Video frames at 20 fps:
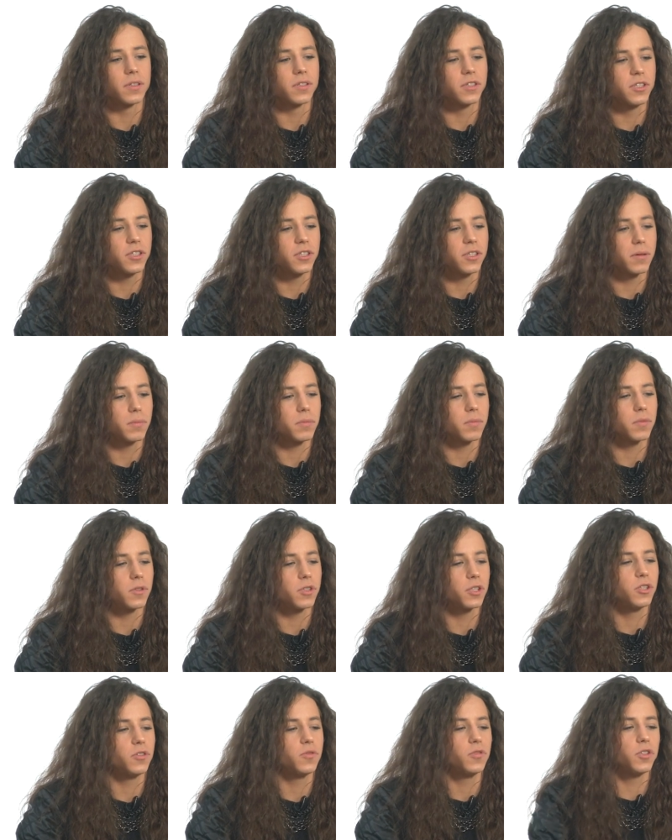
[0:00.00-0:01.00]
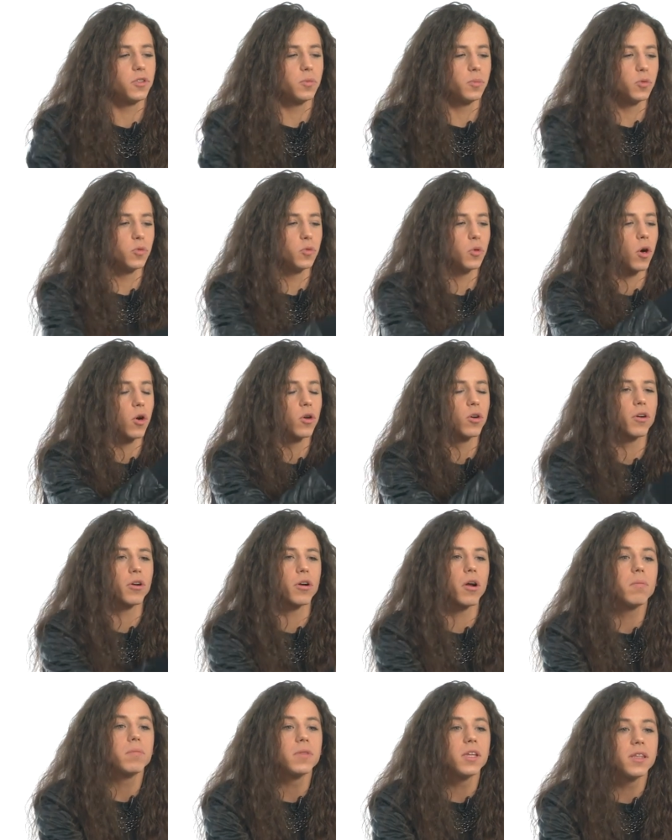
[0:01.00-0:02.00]
gdzieś tam rzeczywiście był
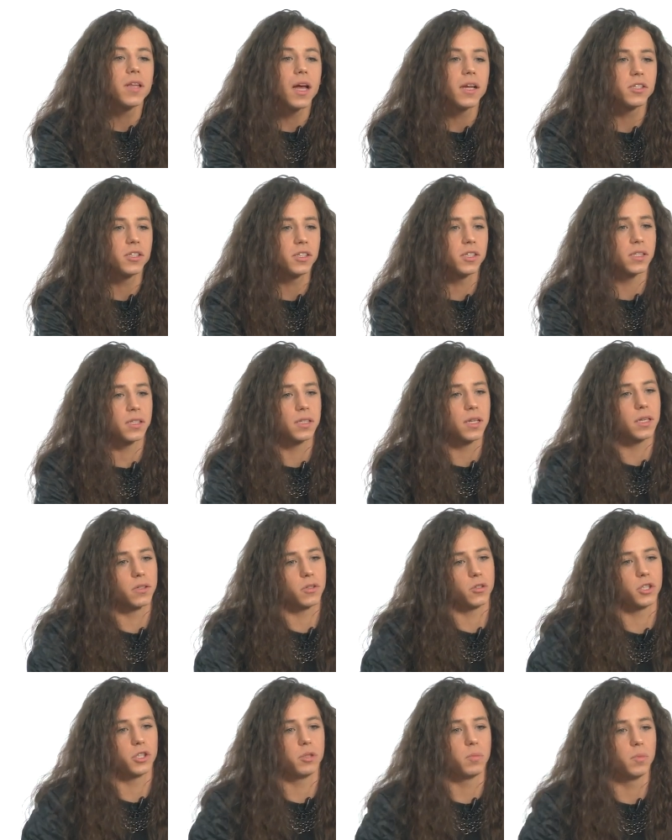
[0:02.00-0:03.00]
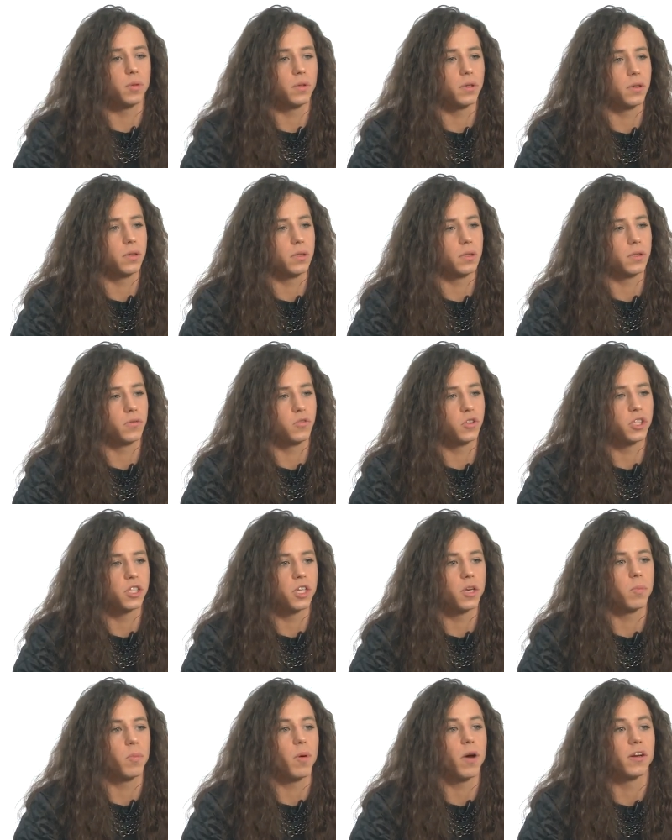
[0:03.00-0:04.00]
ogromny nacisk na to, żeby
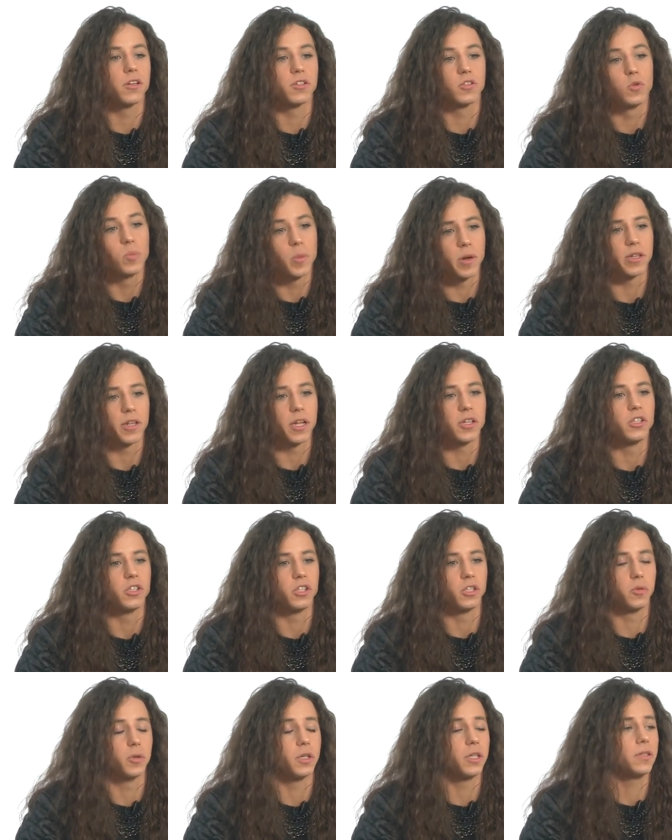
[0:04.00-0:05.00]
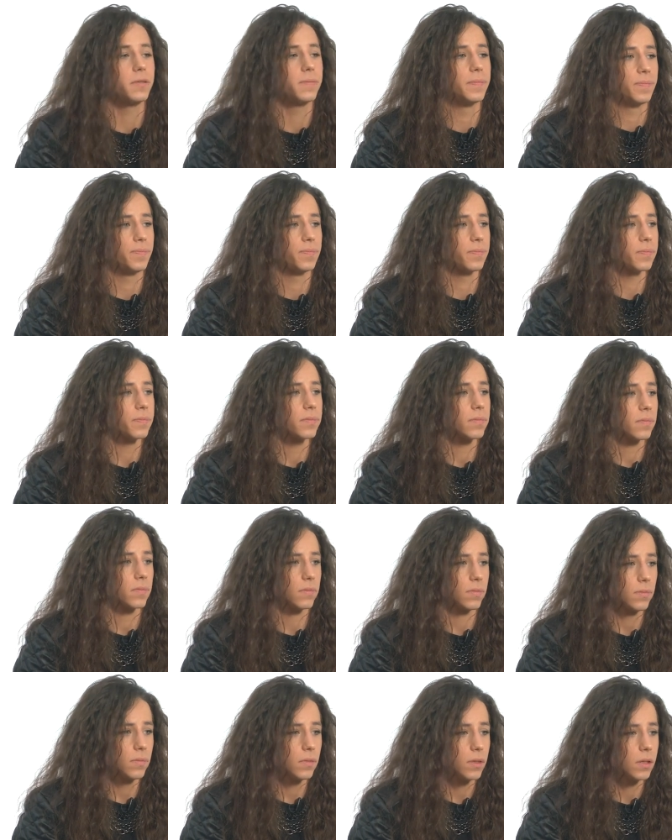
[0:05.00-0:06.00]
wszystkie pary super tańczyły.
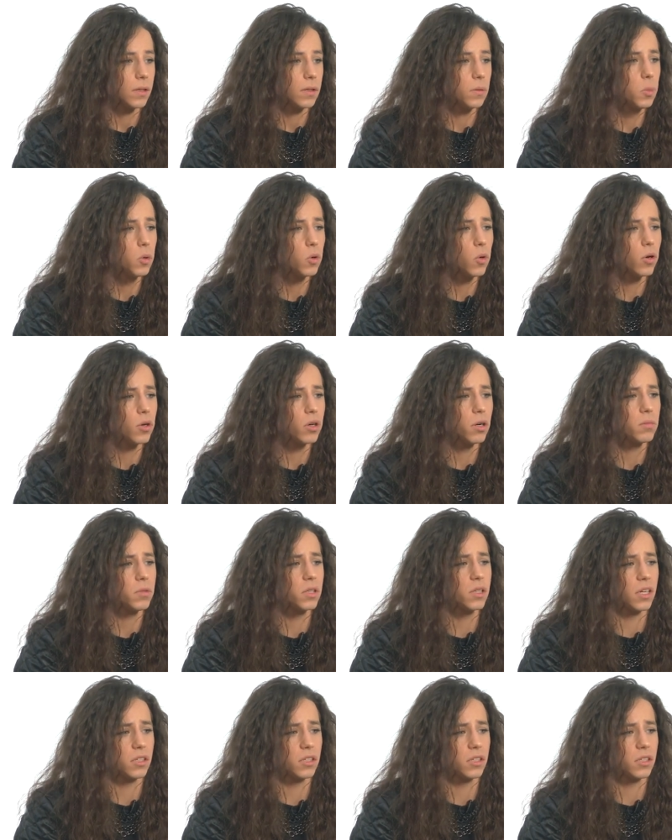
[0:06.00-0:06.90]
Był ogromny